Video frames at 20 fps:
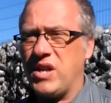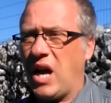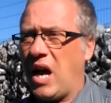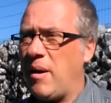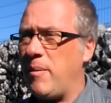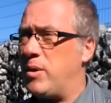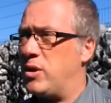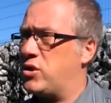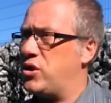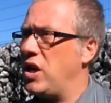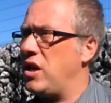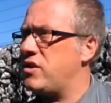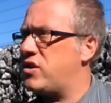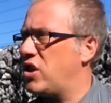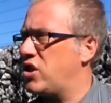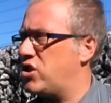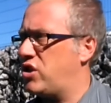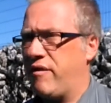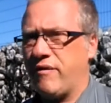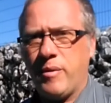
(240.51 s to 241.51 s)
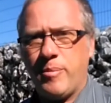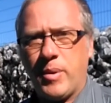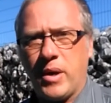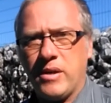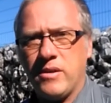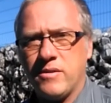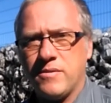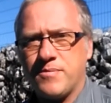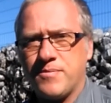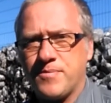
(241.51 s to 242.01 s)
On dit Ah bah tiens, ça je ne savais
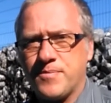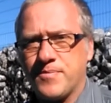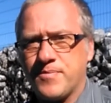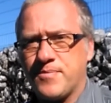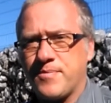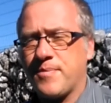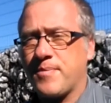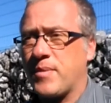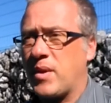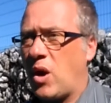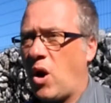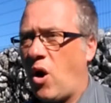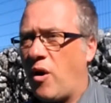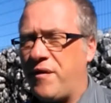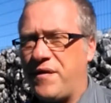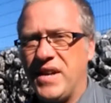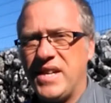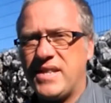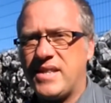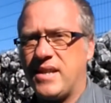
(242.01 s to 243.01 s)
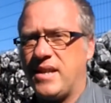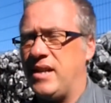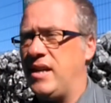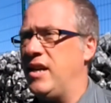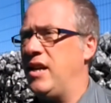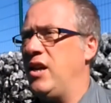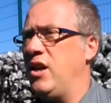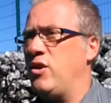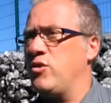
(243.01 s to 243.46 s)
pas. En fait,